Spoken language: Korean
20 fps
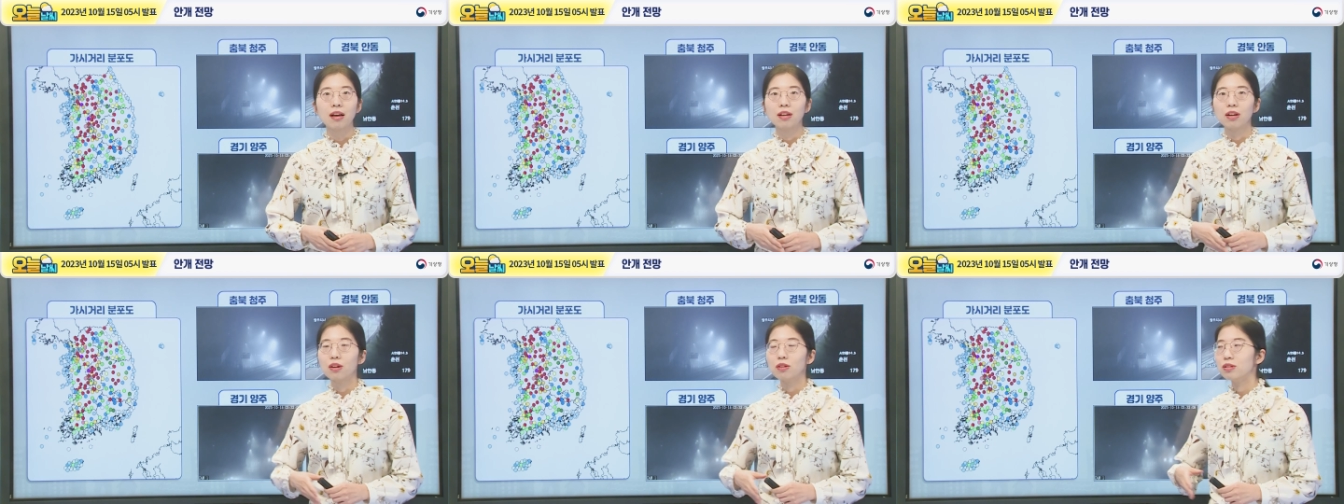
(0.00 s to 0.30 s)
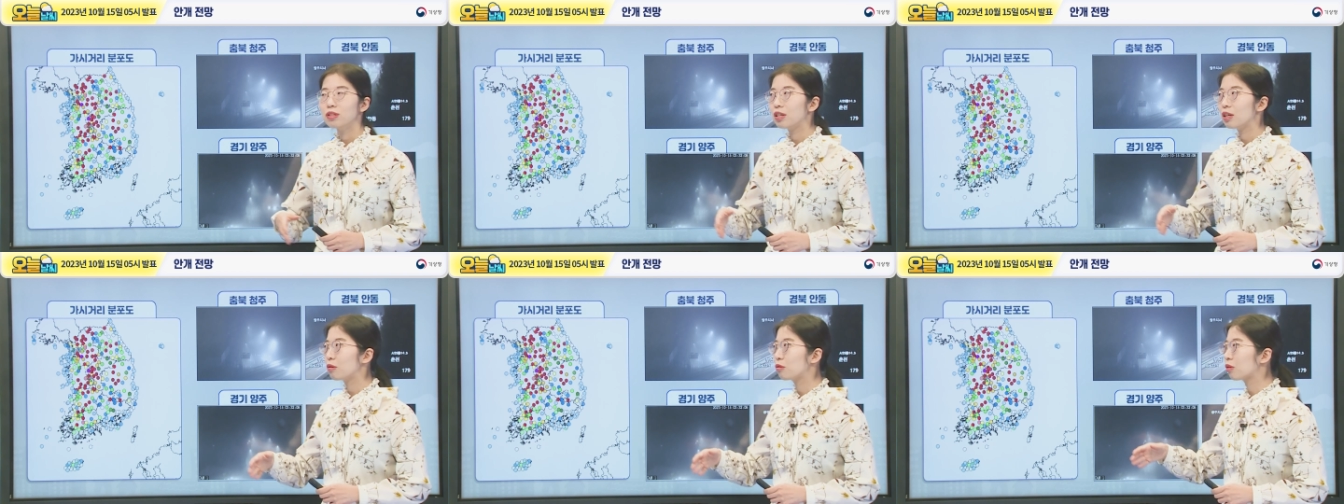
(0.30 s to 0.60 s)

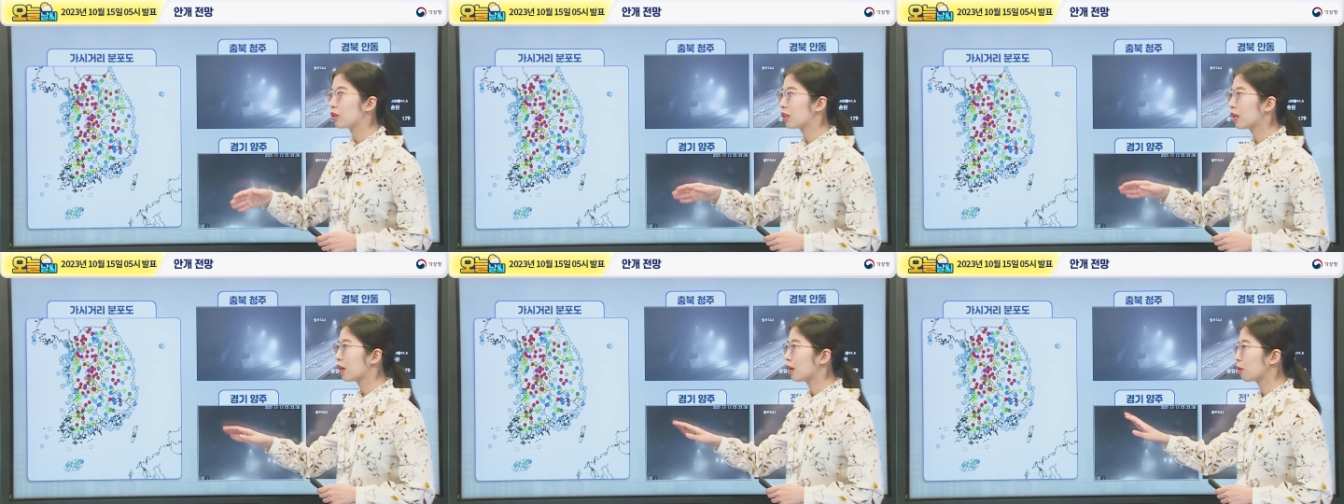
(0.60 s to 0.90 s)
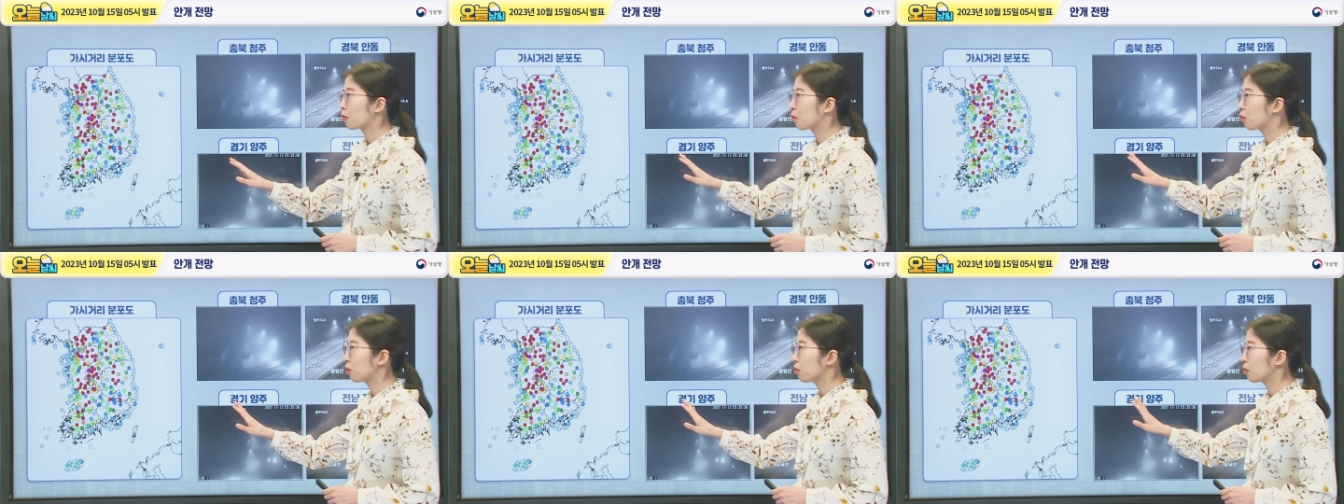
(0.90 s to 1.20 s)
현재
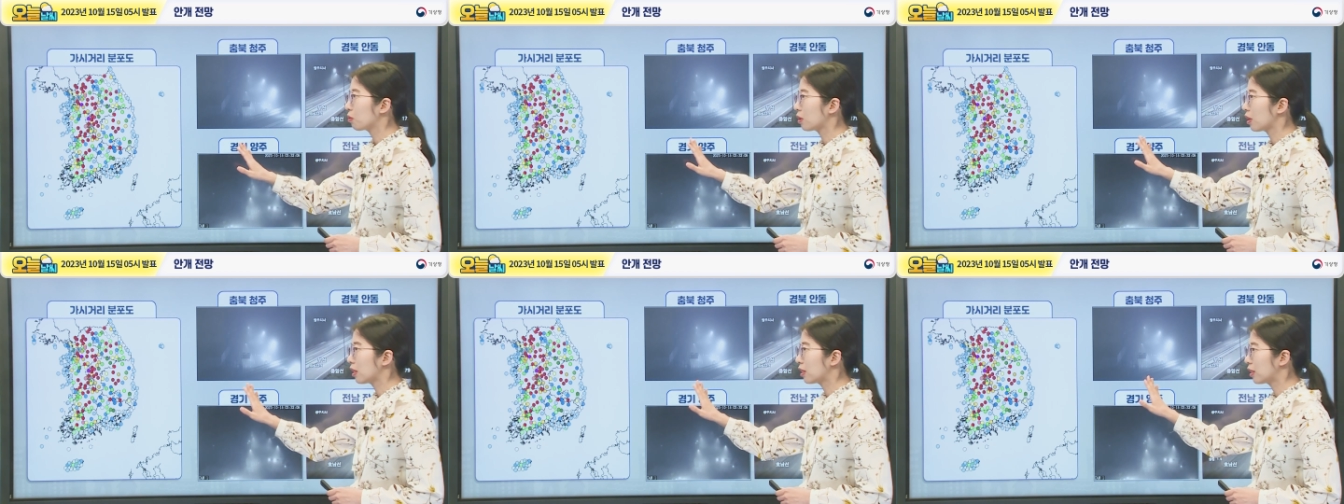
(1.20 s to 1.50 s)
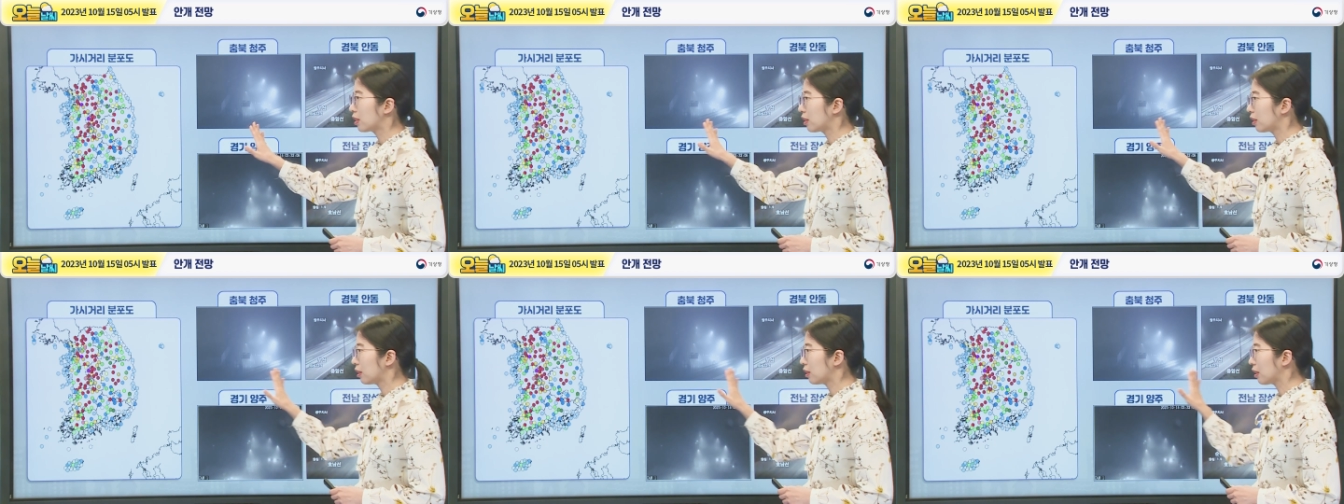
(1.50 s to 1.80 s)
우리나라 곳곳에
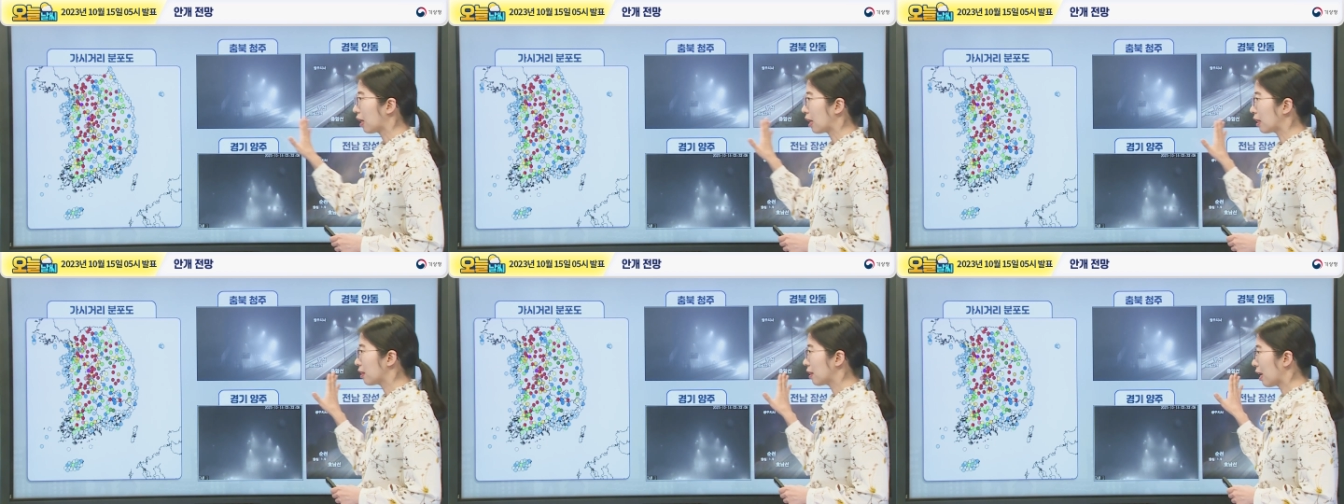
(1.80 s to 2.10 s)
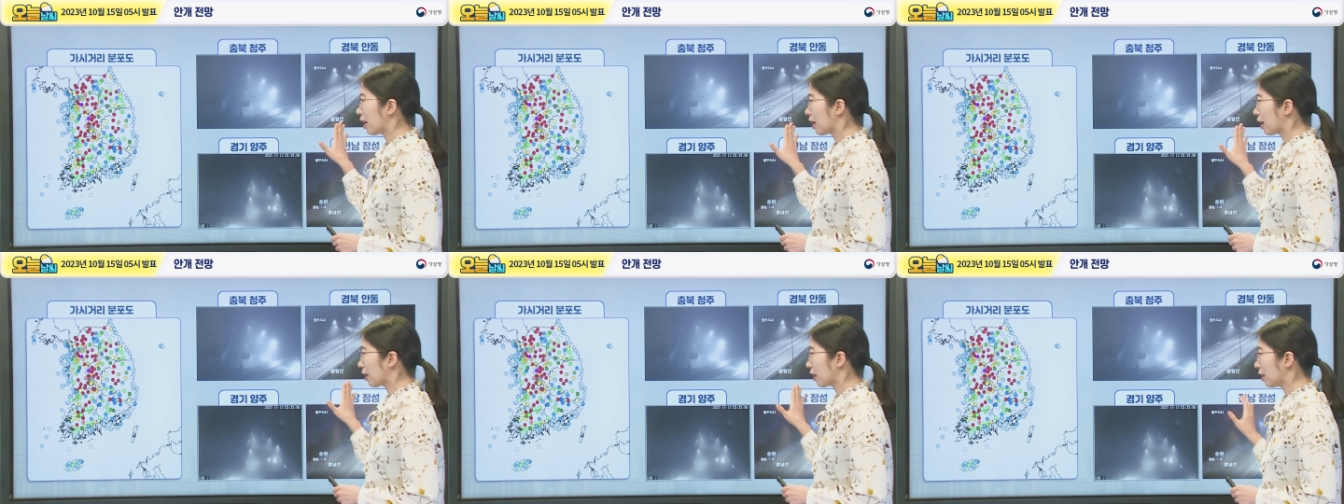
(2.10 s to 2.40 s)
짙은
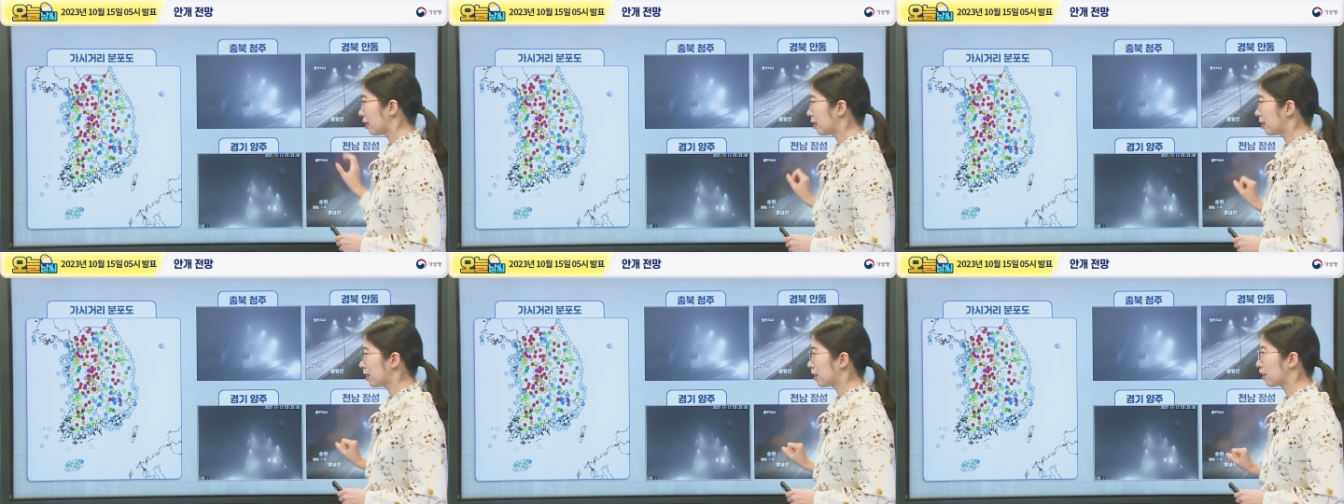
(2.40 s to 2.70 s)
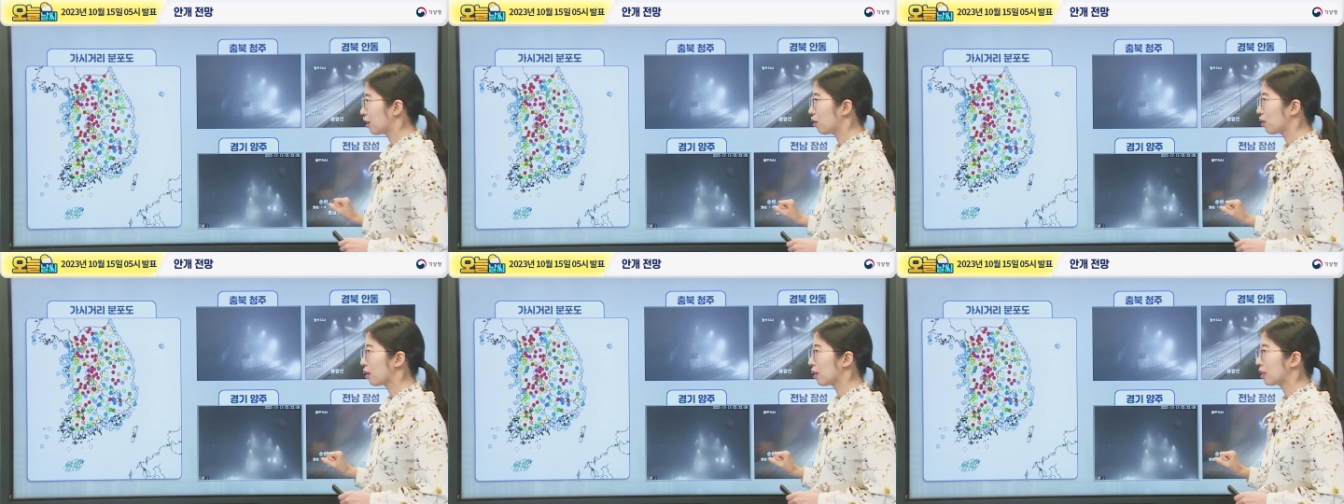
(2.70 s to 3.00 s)
안개가 낀
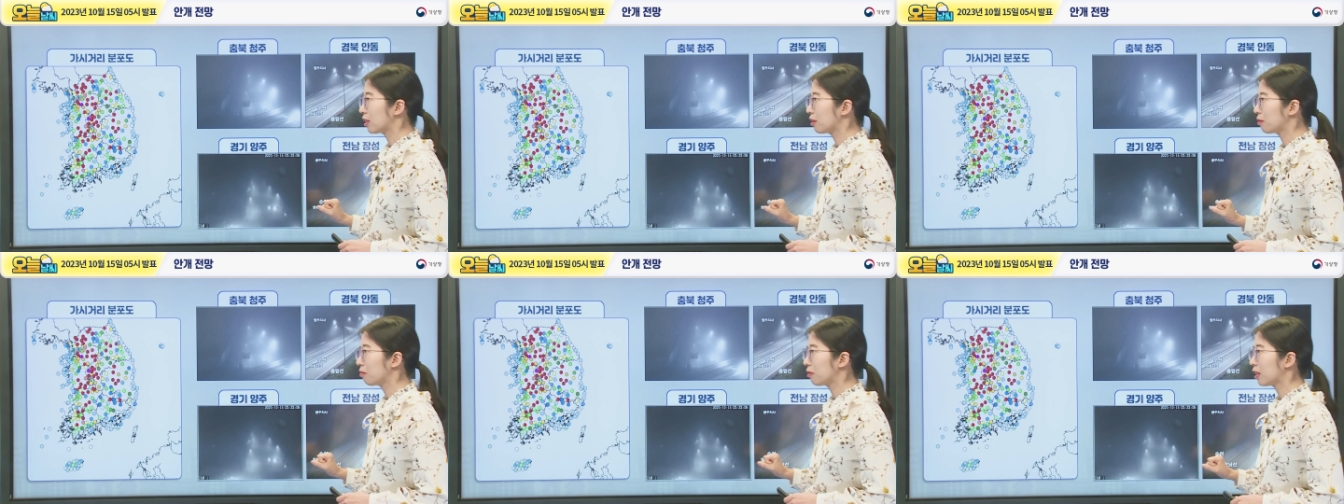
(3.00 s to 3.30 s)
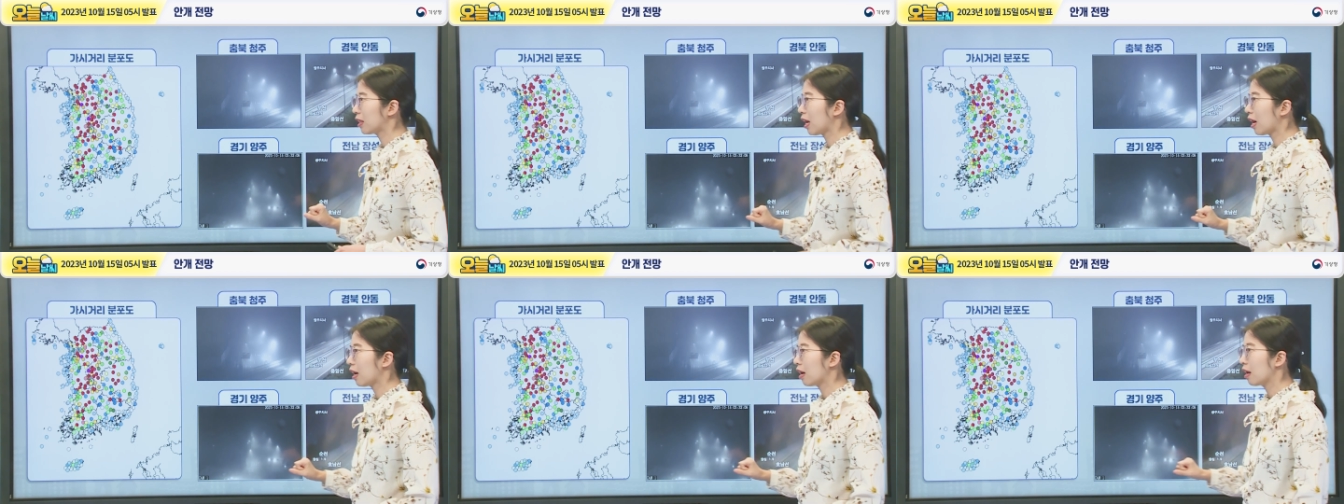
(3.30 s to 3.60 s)
지역이
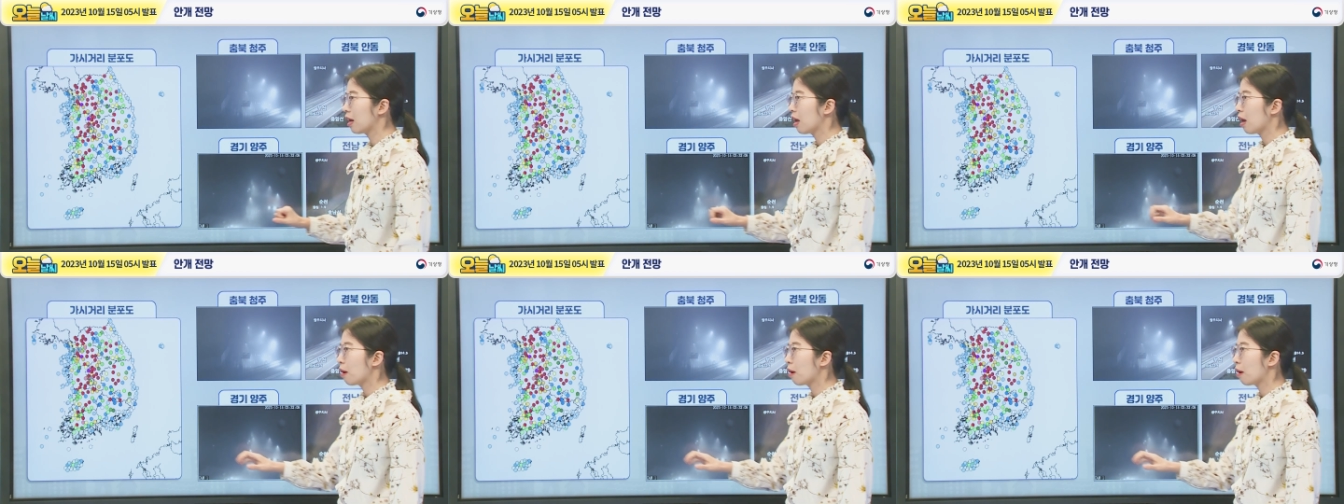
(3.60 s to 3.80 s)
있습니다.